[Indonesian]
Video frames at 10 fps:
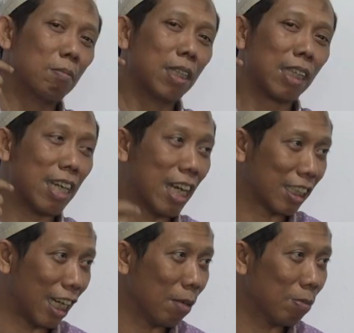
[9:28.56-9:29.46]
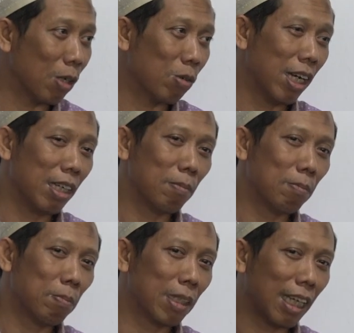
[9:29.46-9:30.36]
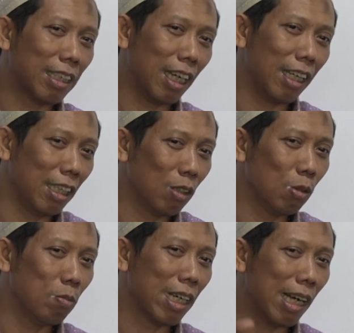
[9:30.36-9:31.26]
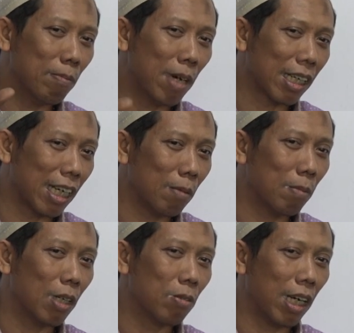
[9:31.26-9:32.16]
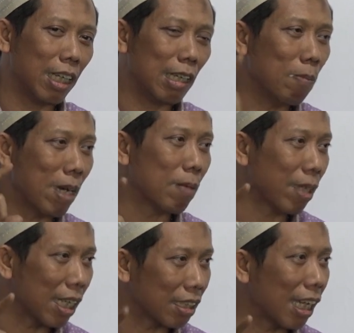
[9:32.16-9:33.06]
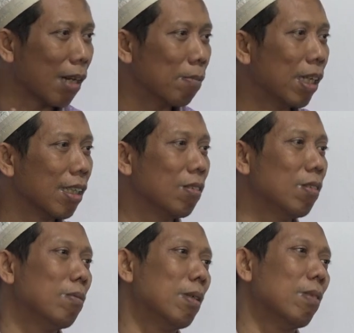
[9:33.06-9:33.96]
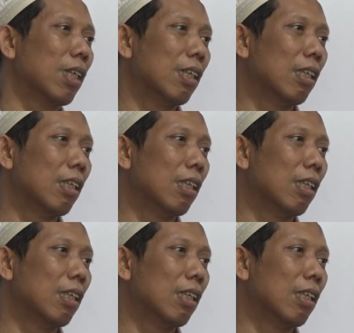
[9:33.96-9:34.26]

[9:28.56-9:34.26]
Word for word: menegaskan bahwa pertanyaan itu menggambarkan bahwa iman para sahabat itu memang